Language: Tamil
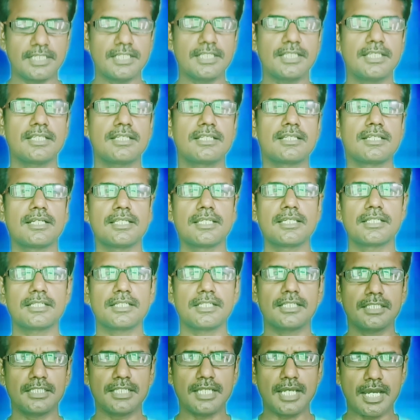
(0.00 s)
நடிகர்
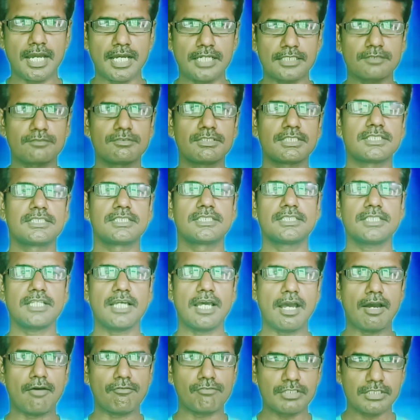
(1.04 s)
நடிகர்களையும் அரவணைச்சு
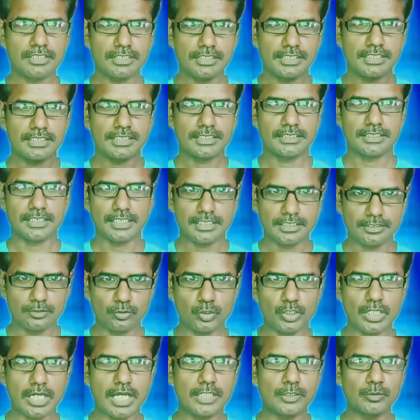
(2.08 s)
அவர்களுக்கு
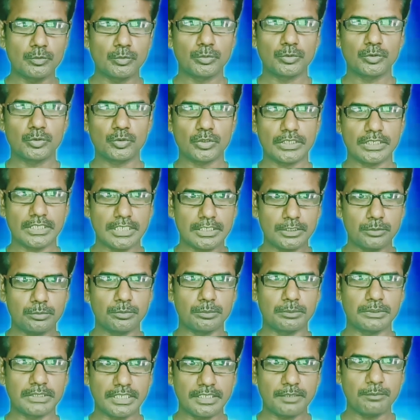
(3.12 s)
தன்னோட அனுபவத்தை நடு
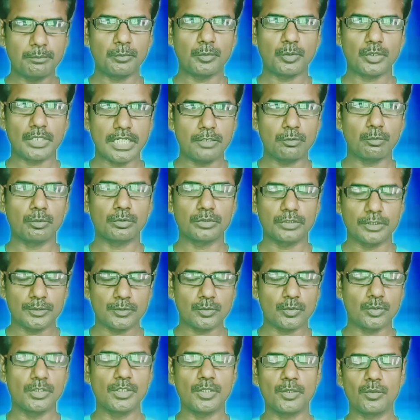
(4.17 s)
நடிப்போட அனுபவத்தை
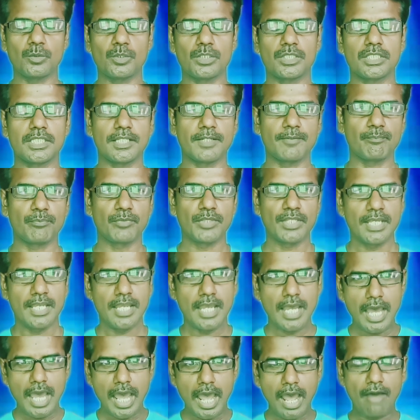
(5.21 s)
சொல்லி கொடுத்து
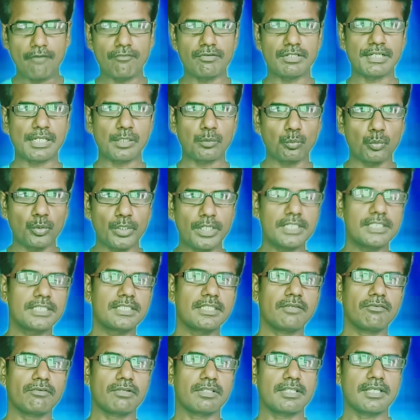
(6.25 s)
அவர்களை
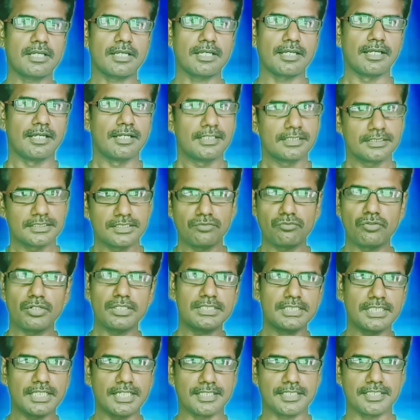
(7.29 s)
உயர்த்தியவர் தான்
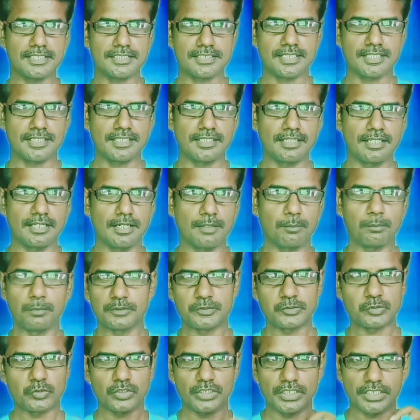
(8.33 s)
சிவாஜி கணேசன் ஐயா
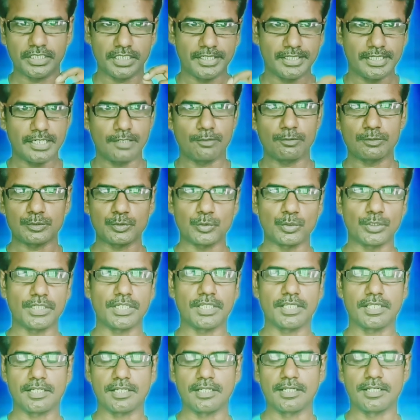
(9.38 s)
அப்படின்னு சொல்லி அவர்
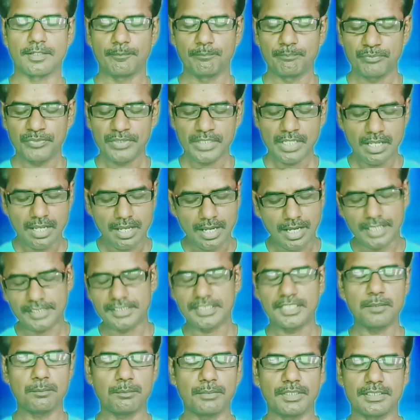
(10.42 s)
சொல்லியிருக்காங்க
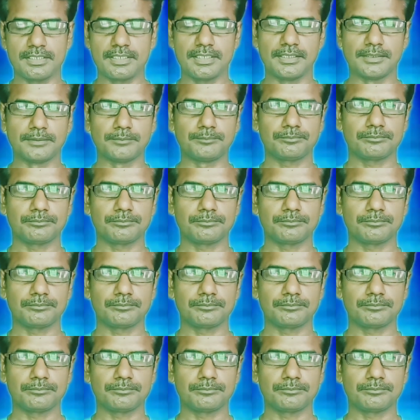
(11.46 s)
அதே மாதிரி